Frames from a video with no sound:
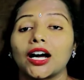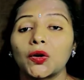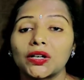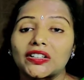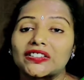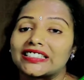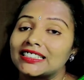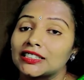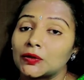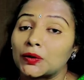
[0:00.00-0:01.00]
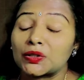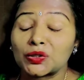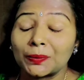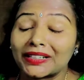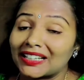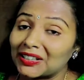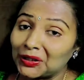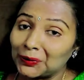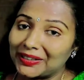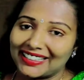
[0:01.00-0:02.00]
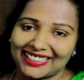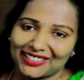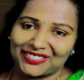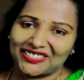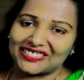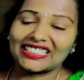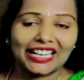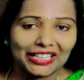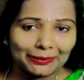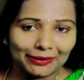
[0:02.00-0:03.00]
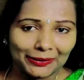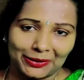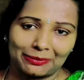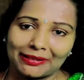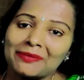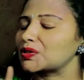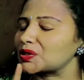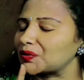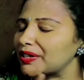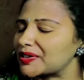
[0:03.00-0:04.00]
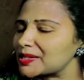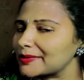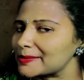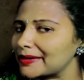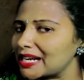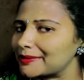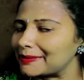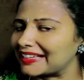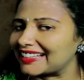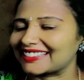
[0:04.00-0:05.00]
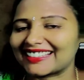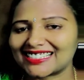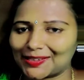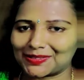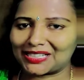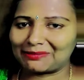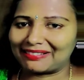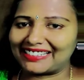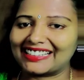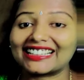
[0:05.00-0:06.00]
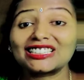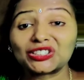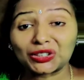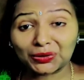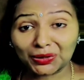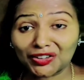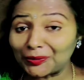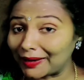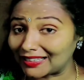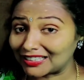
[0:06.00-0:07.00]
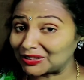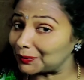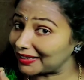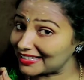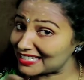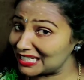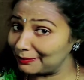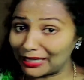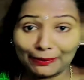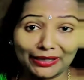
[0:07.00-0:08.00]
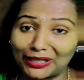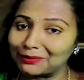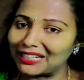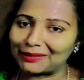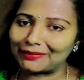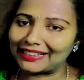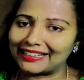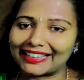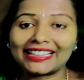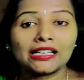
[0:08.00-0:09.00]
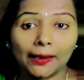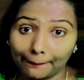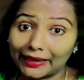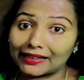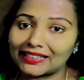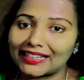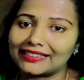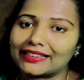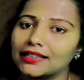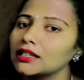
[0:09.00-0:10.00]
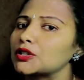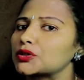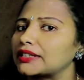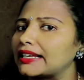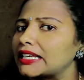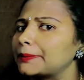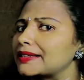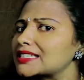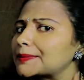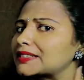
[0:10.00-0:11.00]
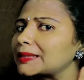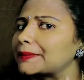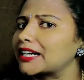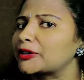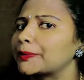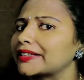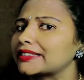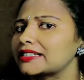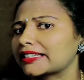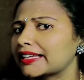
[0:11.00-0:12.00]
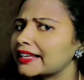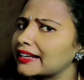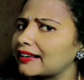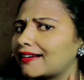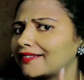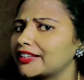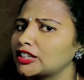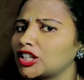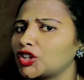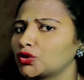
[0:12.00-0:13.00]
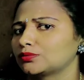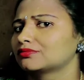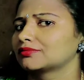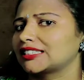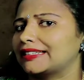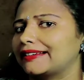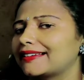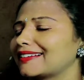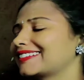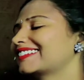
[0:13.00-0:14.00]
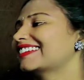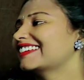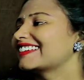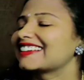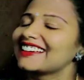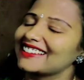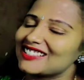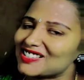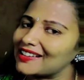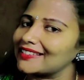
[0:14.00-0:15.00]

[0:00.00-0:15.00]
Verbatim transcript: அவங்களுக்கு வந்து ஒரு சூப்பரான க்யூட்டான கிஃப்ட்டை வந்து கண்டிப்பாக கொடுப்பேன் ஸோ வீடியோஸை மிஸ் பண்ணாமல் பார்க்குறதுக்கு சப்ஸ்கிரைப் பண்ணிவிடுங்க ஸோ கூடவே பக்கத்தில் இருக்கக்கூடிய சின்ன பெல் பட்டனும் கிளிக் பண்ணிவிடுங்க மறந்துடாதீங்க ஸோ நிறைய பேர் சப்ஸ்கிரைப் பண்ணாமல் பார்த்துட்ருக்கீங்க எனக்கு நல்லாவே தெரியும் சரிங்களா ஸோ